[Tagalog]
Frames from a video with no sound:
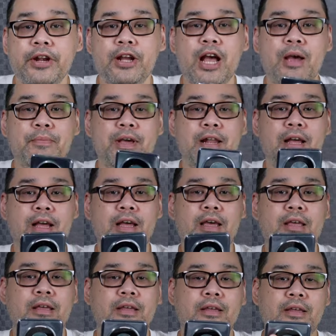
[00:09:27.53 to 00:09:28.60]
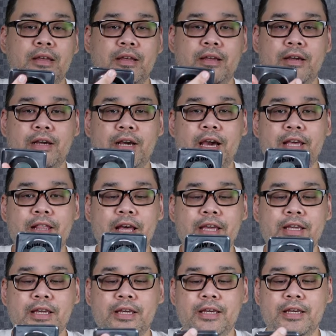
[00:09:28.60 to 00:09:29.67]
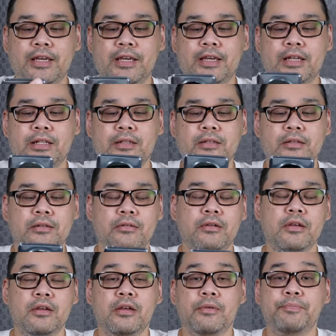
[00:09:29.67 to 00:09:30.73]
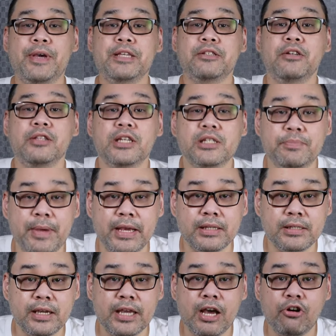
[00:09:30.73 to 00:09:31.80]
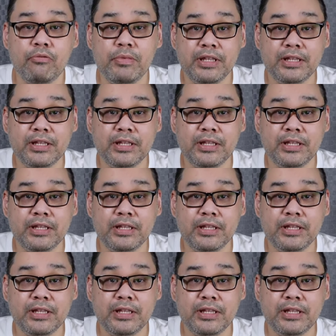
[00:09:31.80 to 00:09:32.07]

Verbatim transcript: their camera. I like it. Based on the specs kaya ko